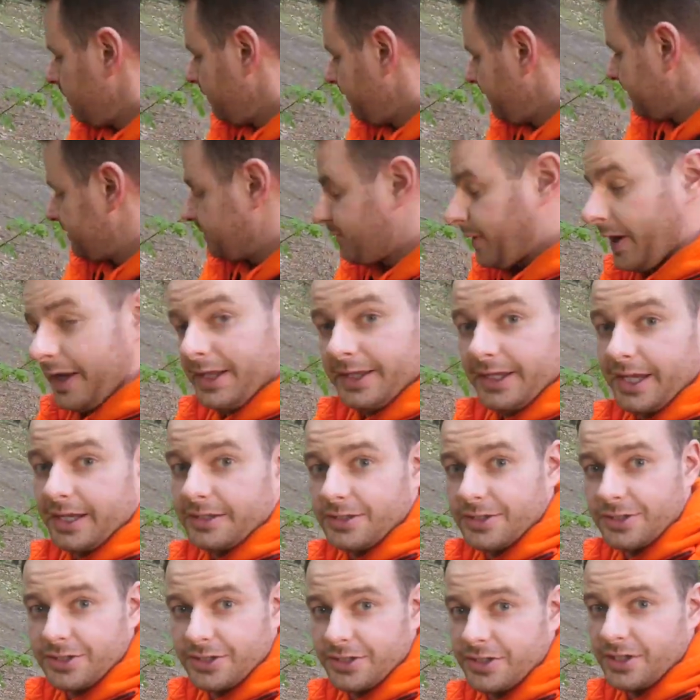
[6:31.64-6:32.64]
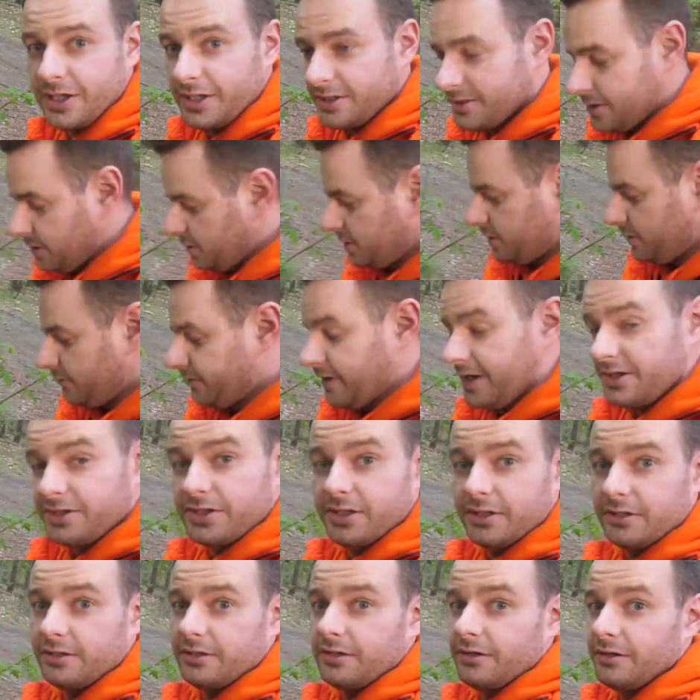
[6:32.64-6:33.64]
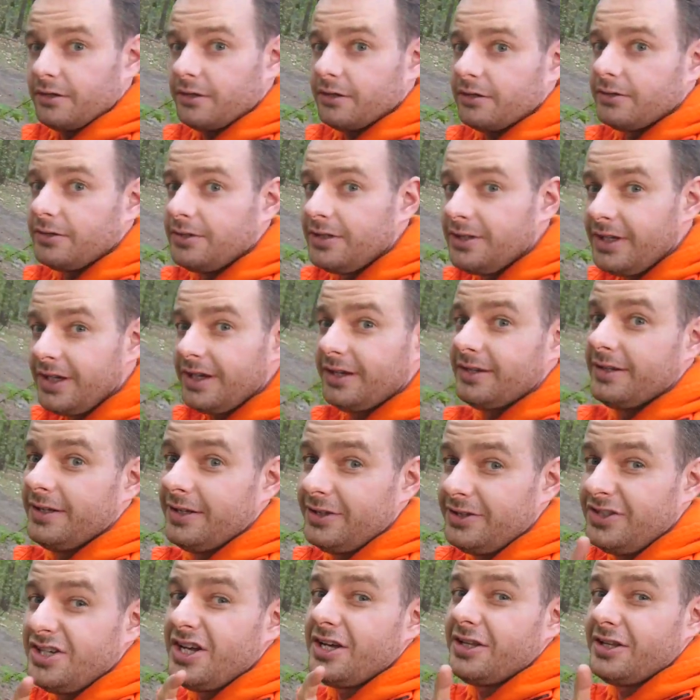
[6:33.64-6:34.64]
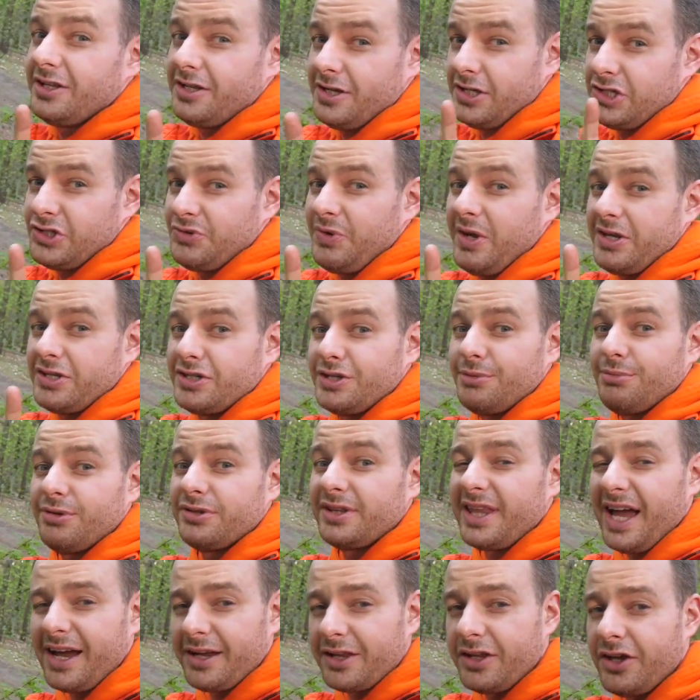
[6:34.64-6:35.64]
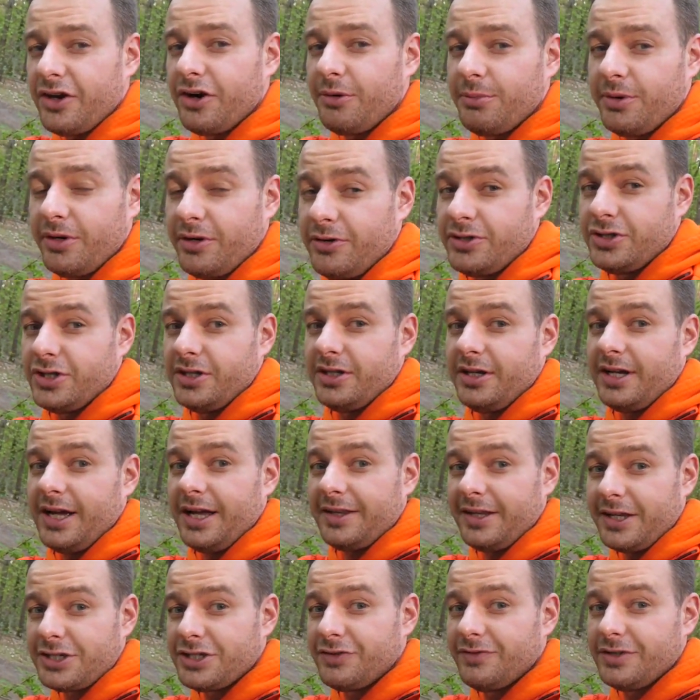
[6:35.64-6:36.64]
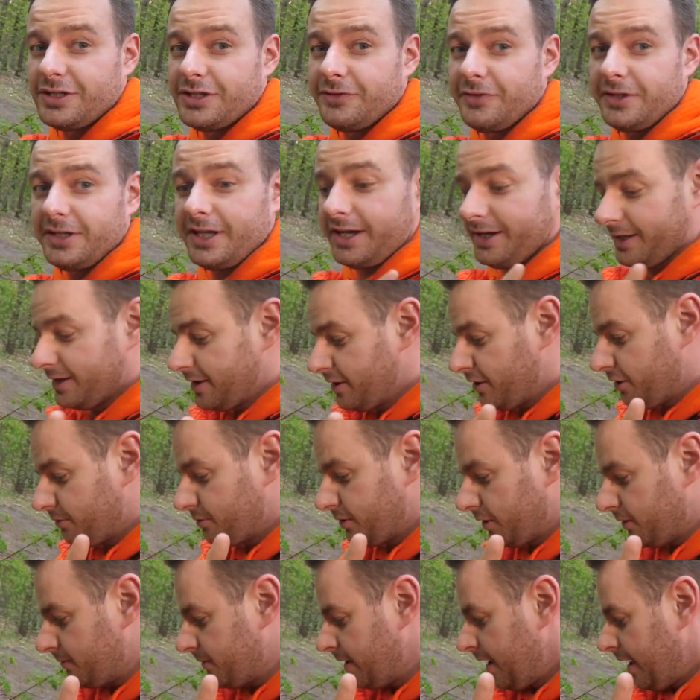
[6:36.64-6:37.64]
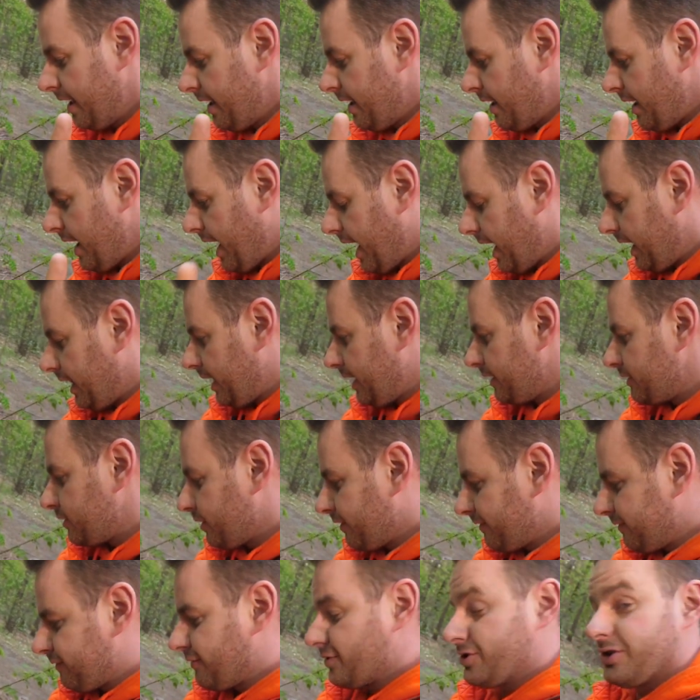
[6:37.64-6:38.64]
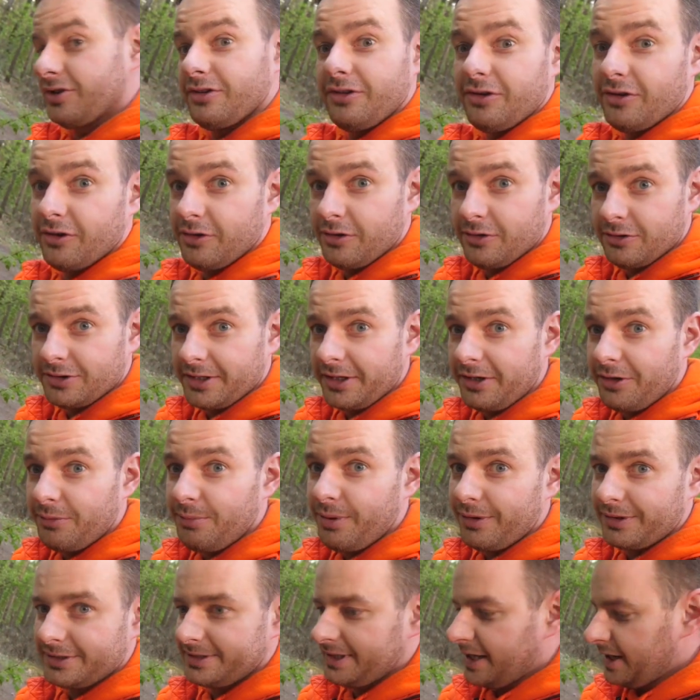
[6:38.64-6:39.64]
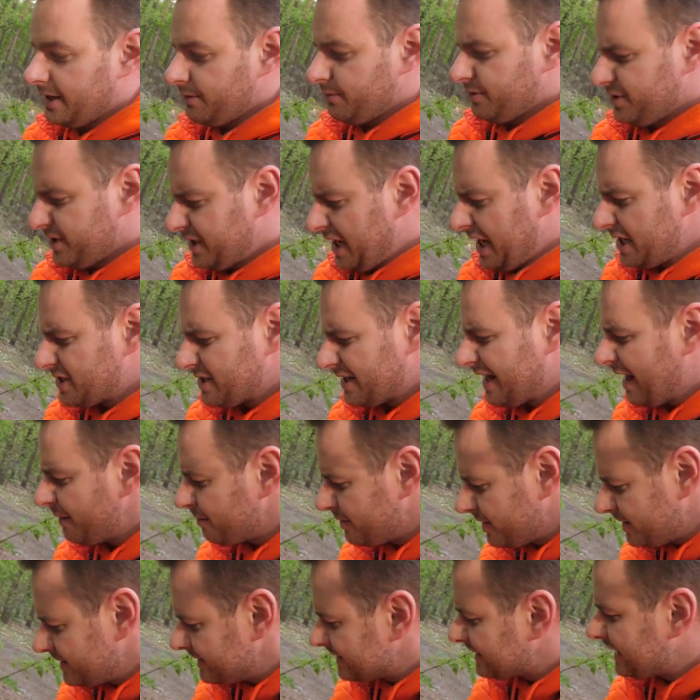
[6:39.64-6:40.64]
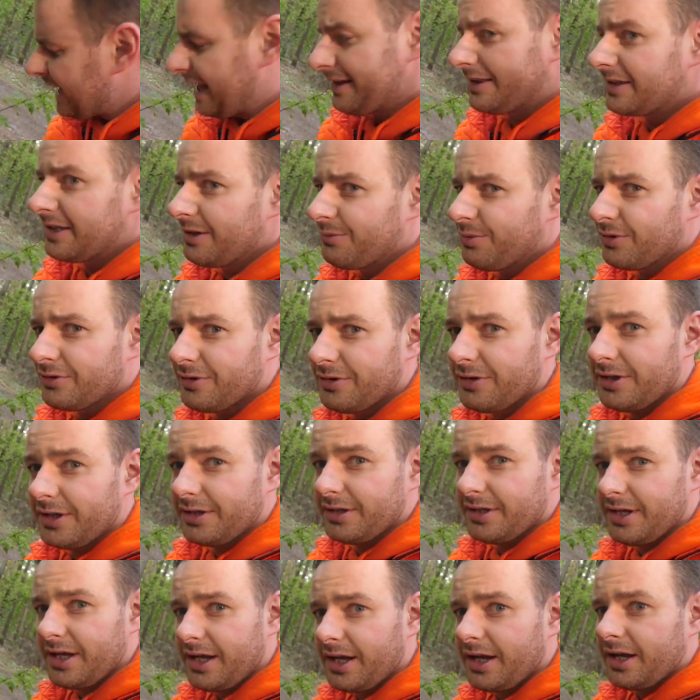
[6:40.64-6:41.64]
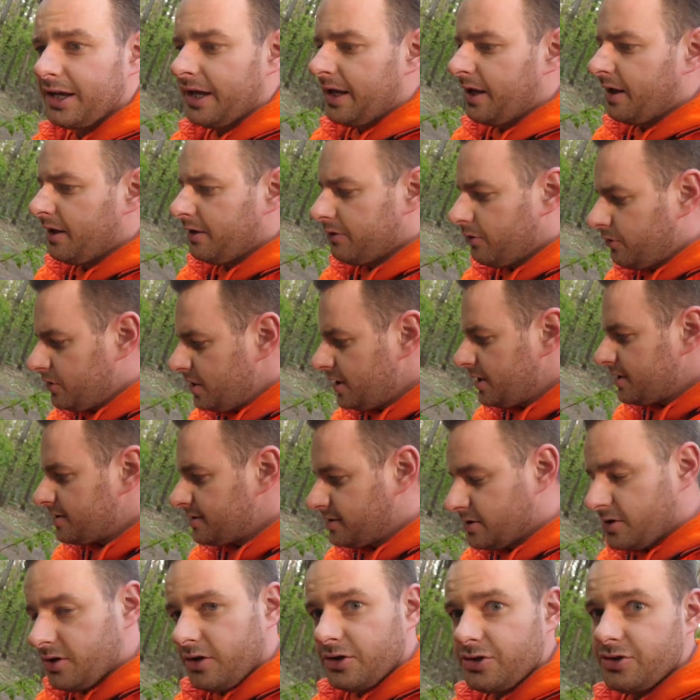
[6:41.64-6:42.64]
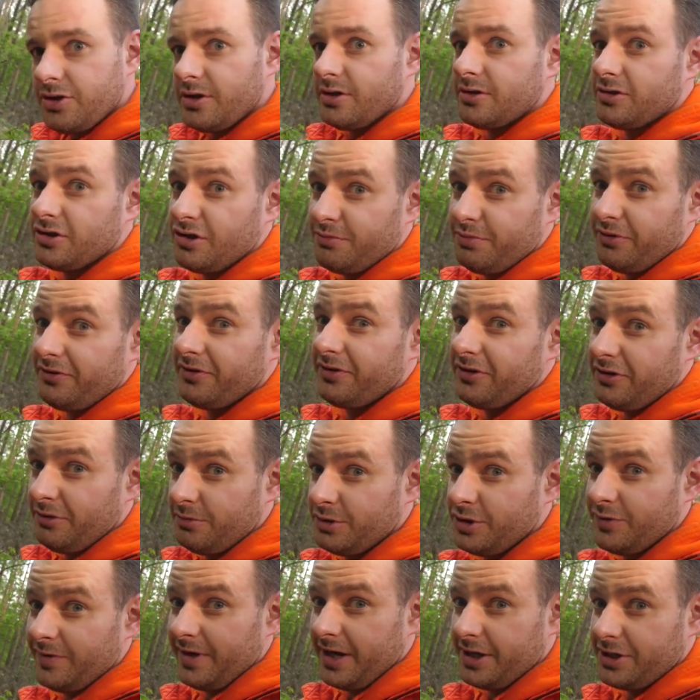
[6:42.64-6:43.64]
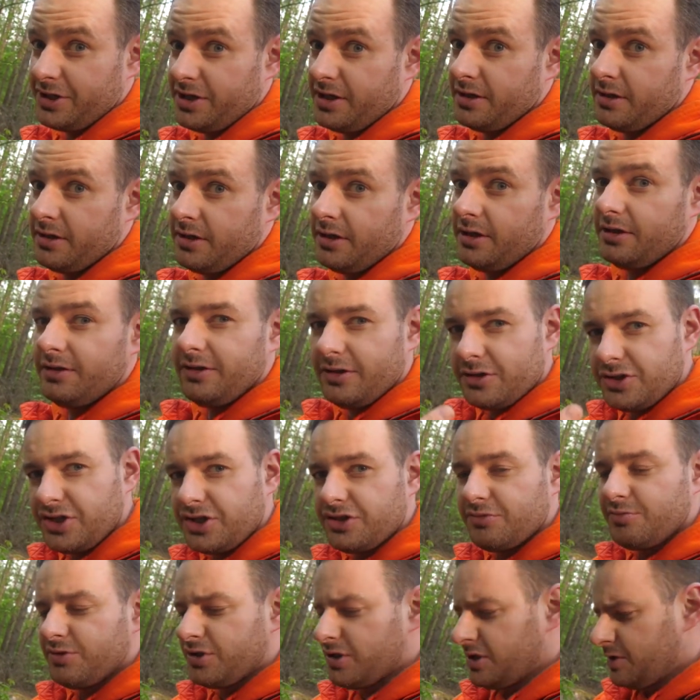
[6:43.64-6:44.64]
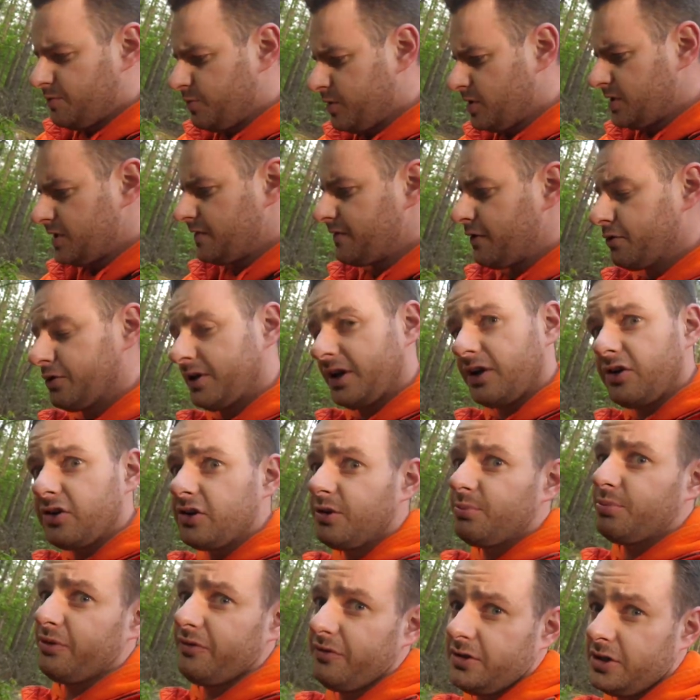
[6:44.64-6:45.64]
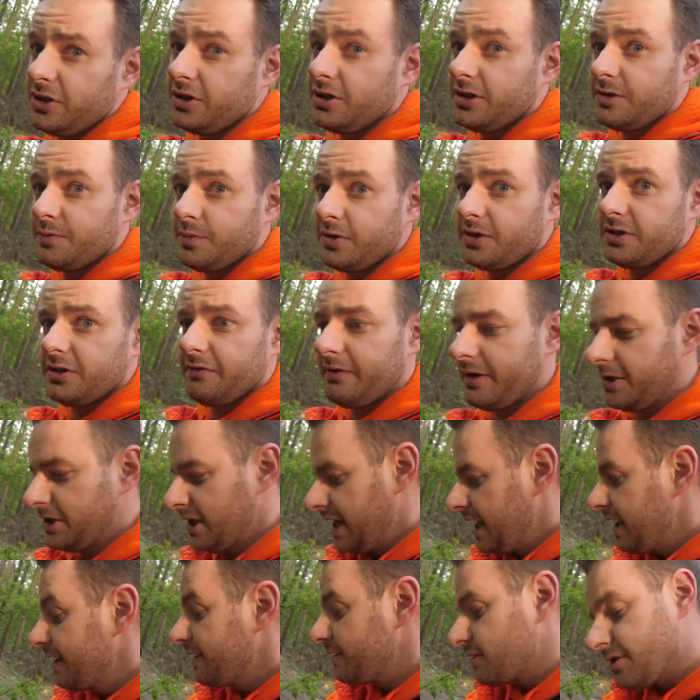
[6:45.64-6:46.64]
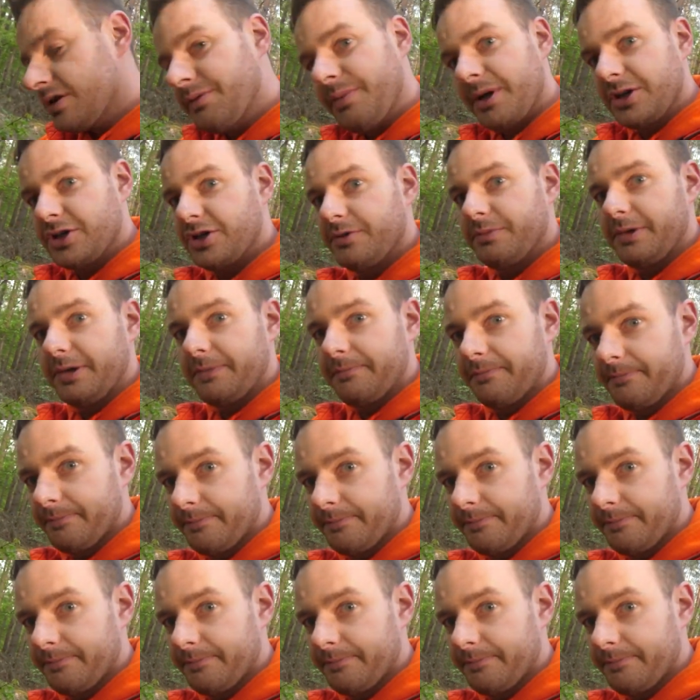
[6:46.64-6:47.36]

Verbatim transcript: Więc pamiętajcie, że jeśli jesteście w lesie, to nigdy, nigdy nie śmiećcie, bo tak nie robi rodzinka, nasi widzowie tak nie robią, ale to włożę do tego boksa. Ciekawe, czego April zgadnie, bo to jednak no nie jest coś, co powinno być w lesie. Innych rzeczy by się spodziewał, tego nie powinien się spodziewać. Zobaczymy.